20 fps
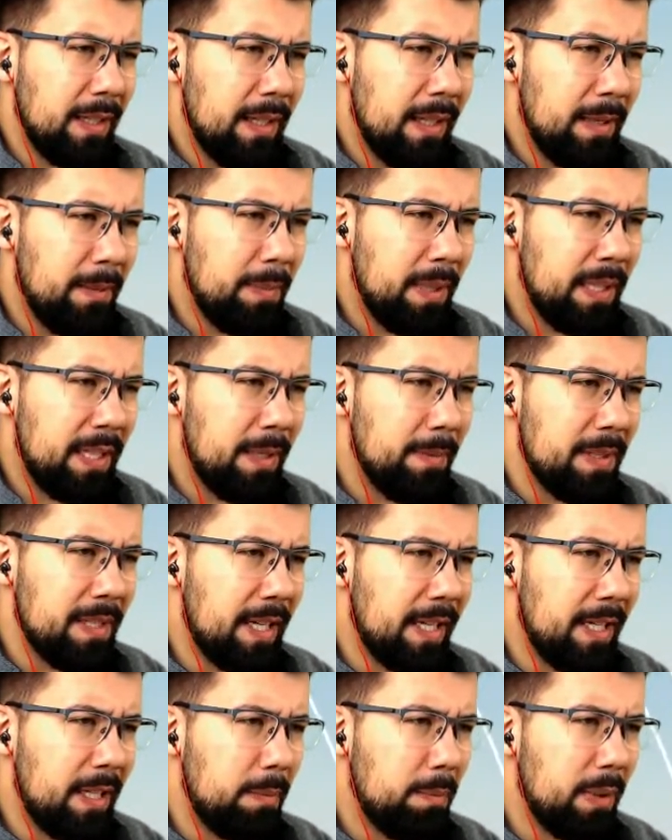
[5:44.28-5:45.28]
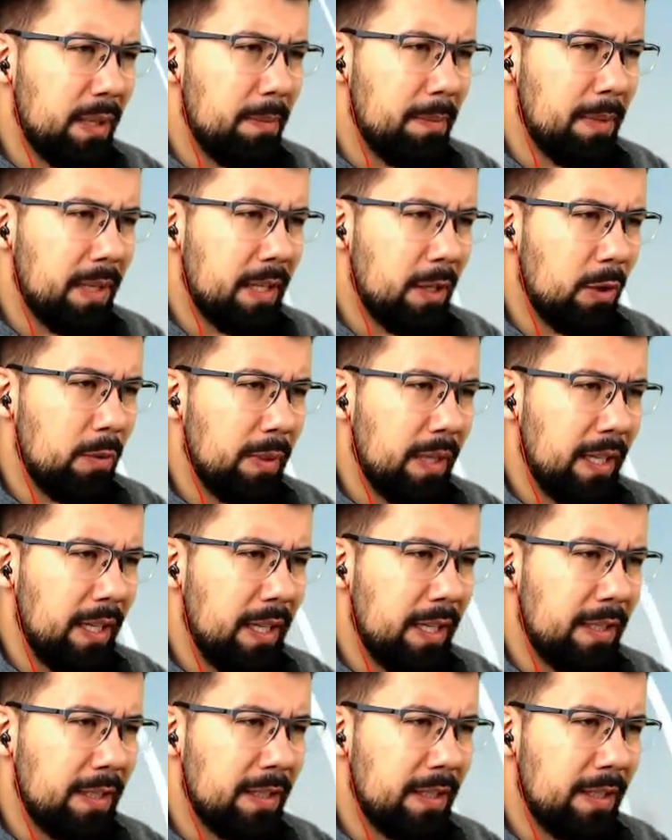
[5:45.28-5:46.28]
Bei dem es eigentlich primär darum
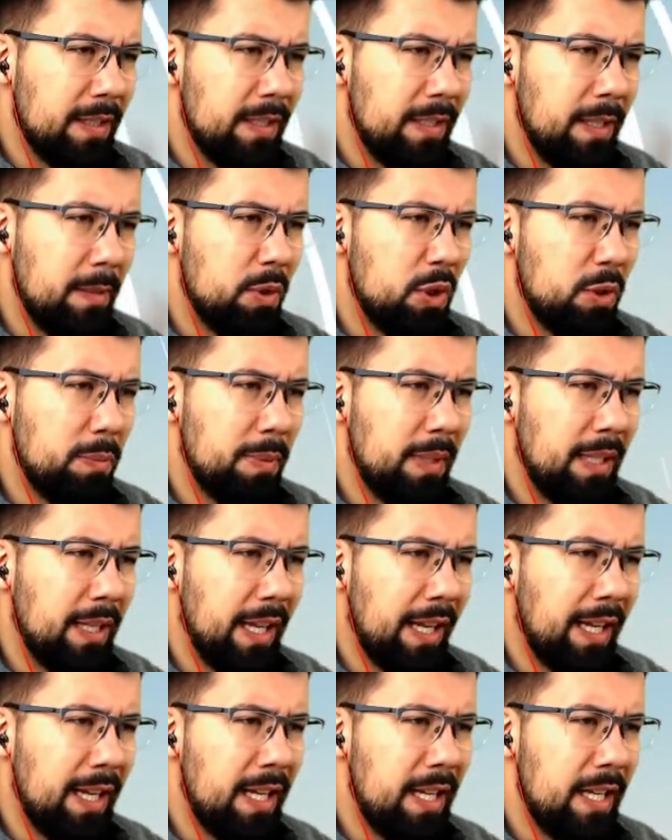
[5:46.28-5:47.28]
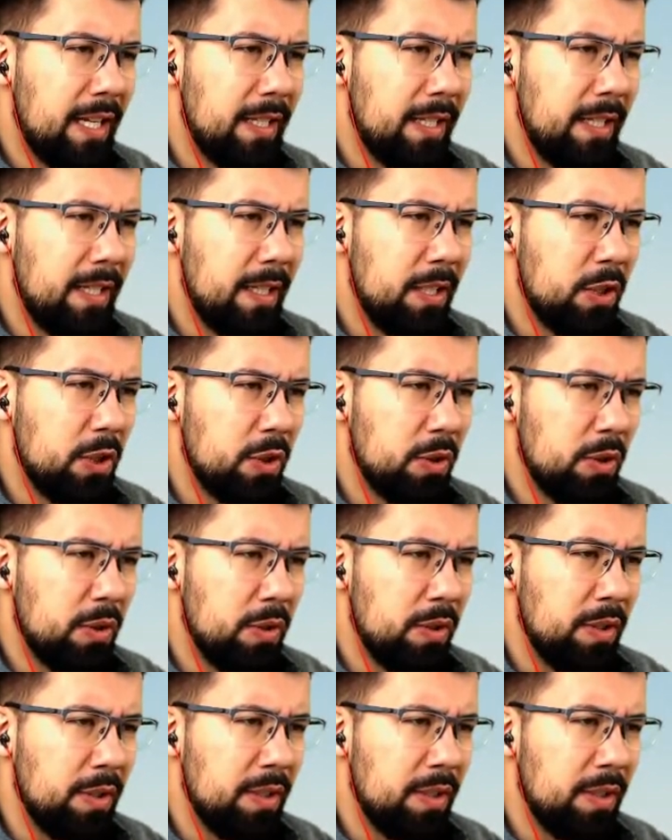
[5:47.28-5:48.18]
geht, dem Spieler richtig schön